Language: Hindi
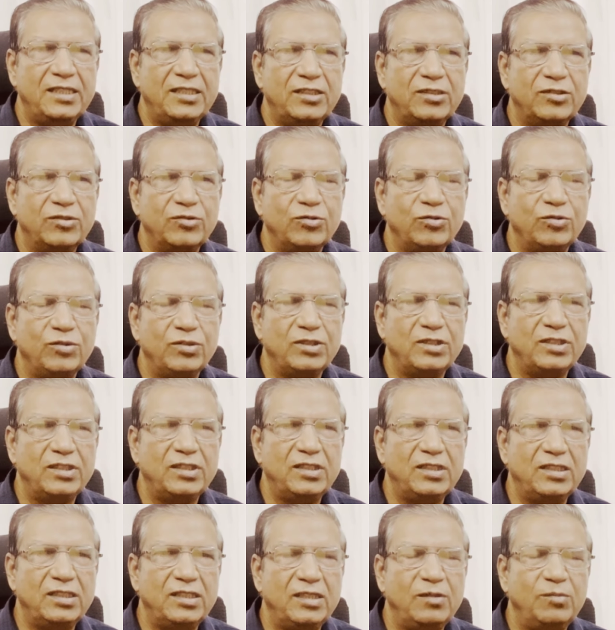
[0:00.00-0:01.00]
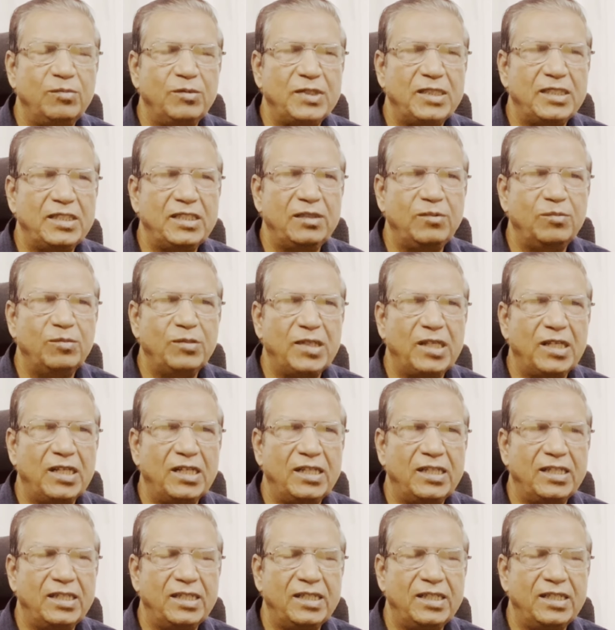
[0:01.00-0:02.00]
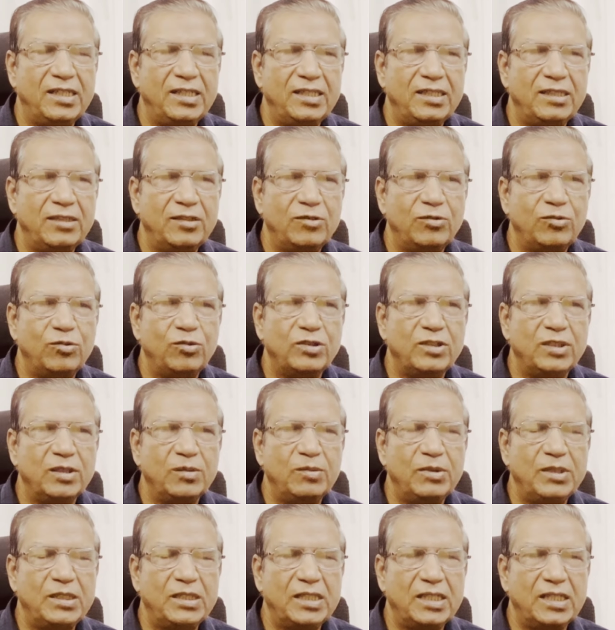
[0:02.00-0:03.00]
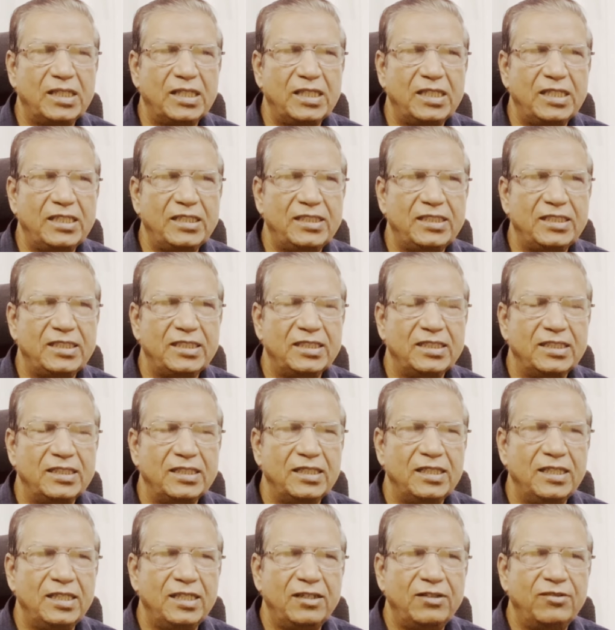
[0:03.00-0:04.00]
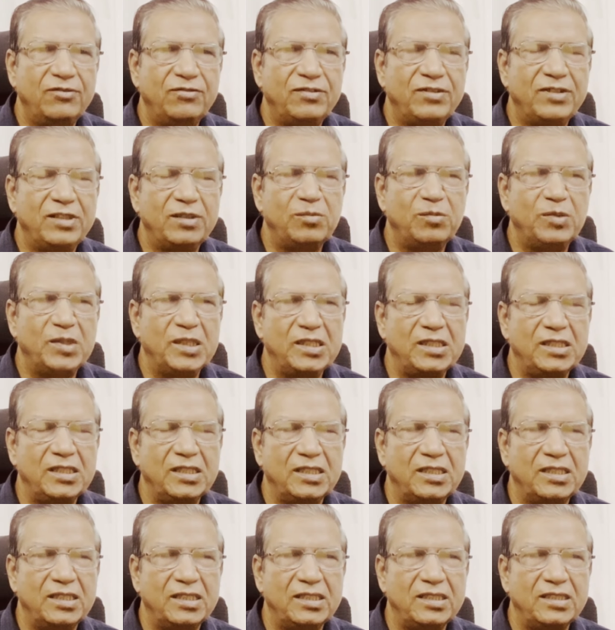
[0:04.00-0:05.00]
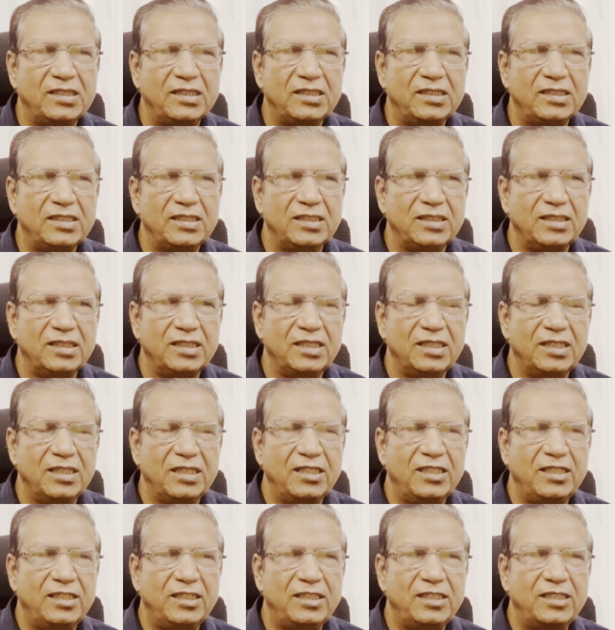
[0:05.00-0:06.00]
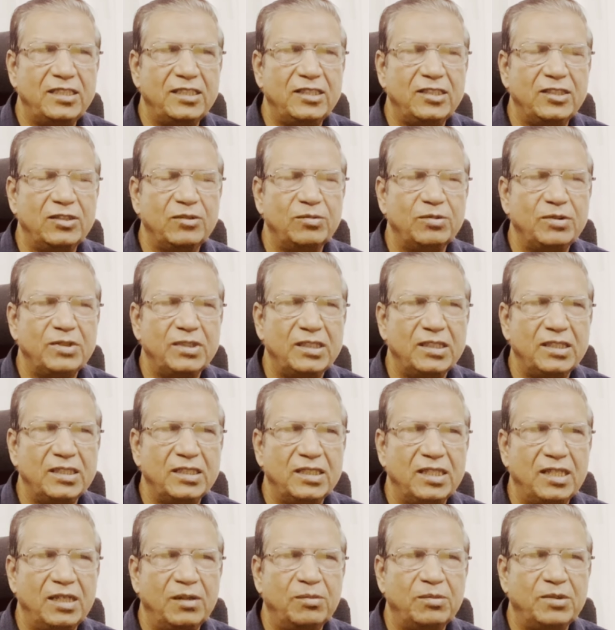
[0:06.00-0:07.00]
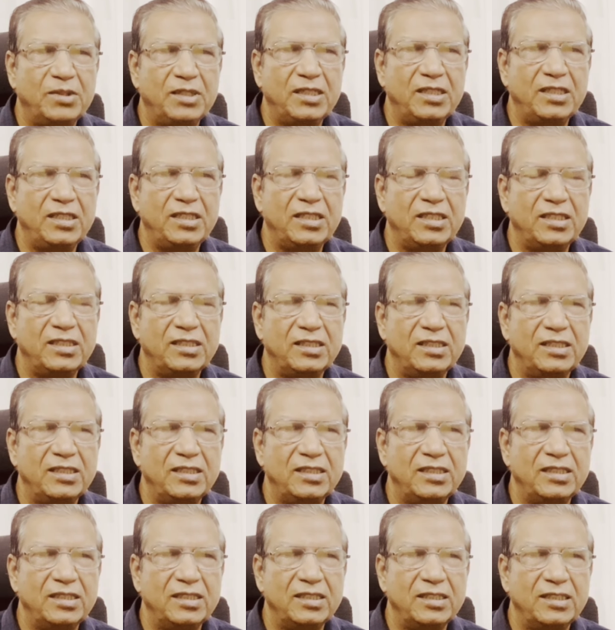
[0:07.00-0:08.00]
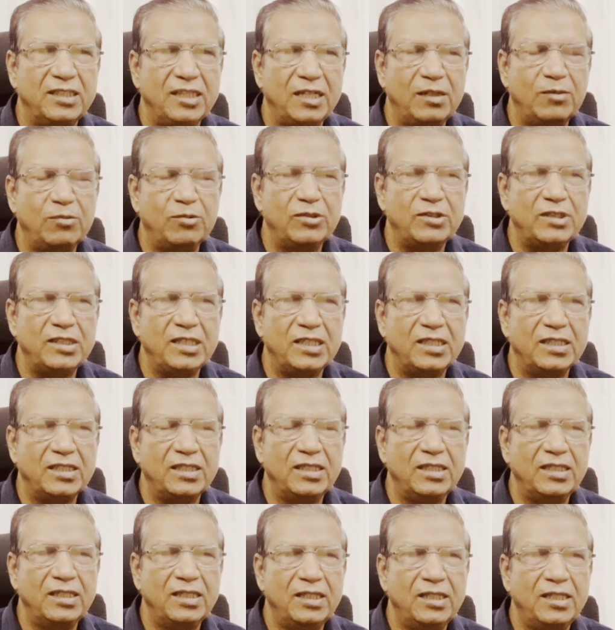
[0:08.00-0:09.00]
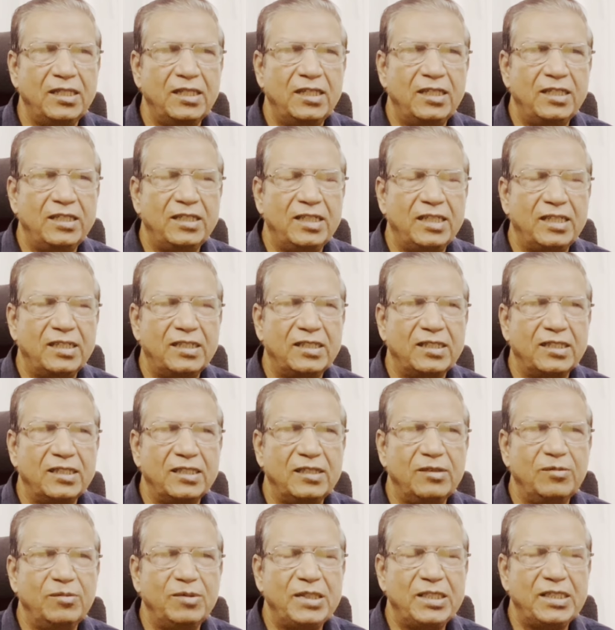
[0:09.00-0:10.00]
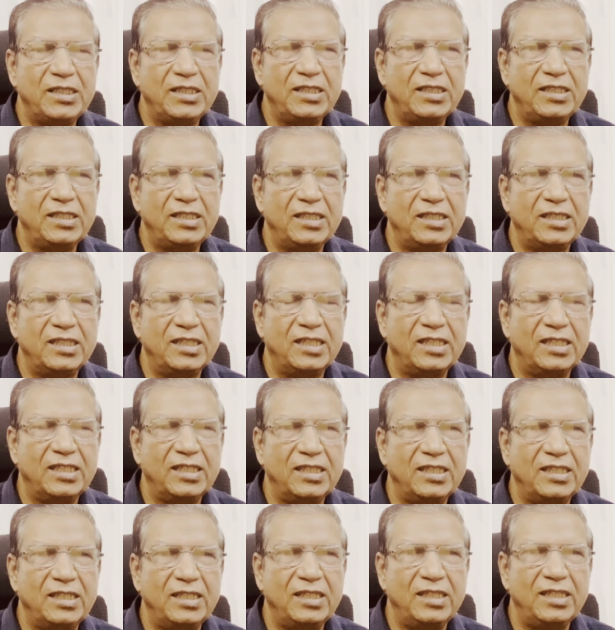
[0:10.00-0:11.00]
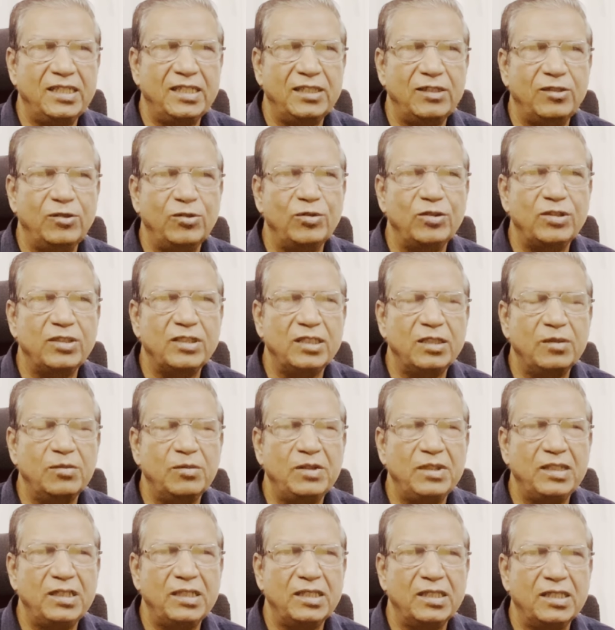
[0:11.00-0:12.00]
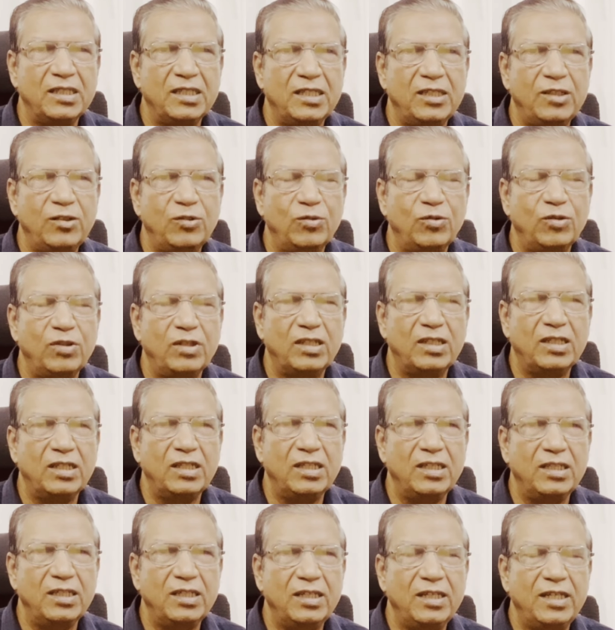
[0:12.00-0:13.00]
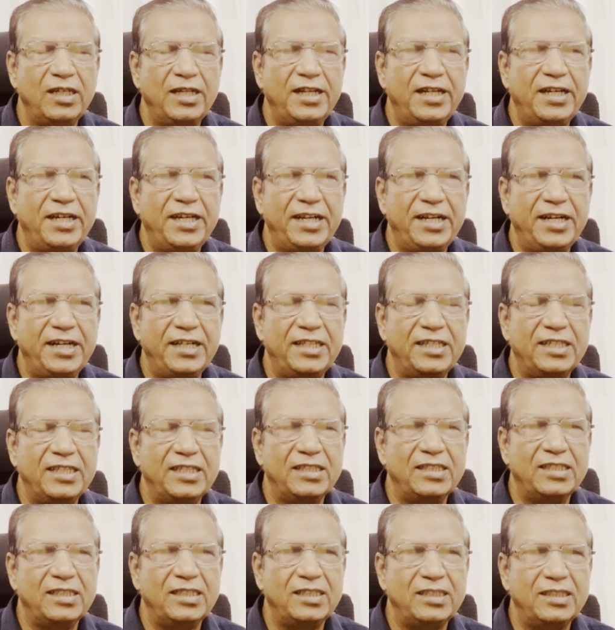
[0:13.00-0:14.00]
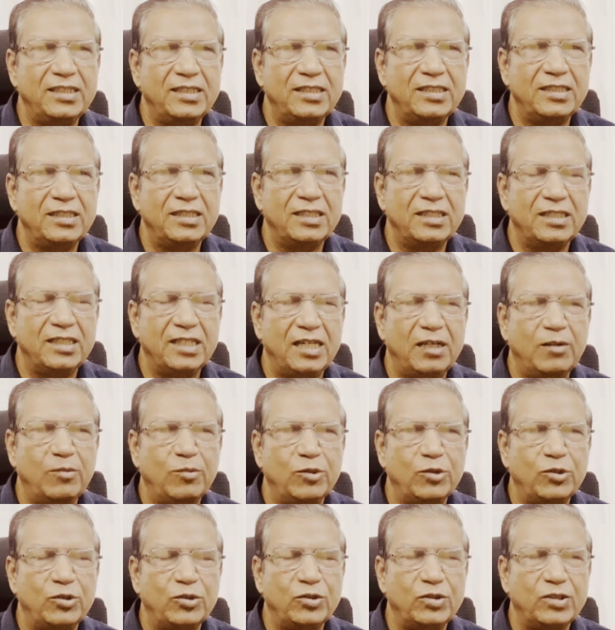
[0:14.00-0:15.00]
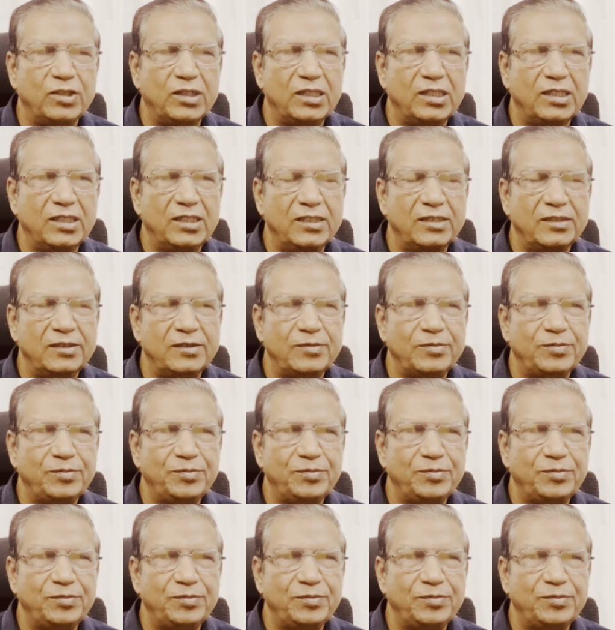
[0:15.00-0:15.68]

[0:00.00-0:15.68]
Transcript: इसको दिन में तीन बार लेना है कुछ समय तक लीजिए फिर बंद कर दीजिए निश्चित रूप से आपकी एड़ी का दर्द गायब हो जाएगा यहाँ तक कि मैंने ये देखा कि एक डोज से भी कई लोगों के एड़ी के दर्द गायब हो चुके हैं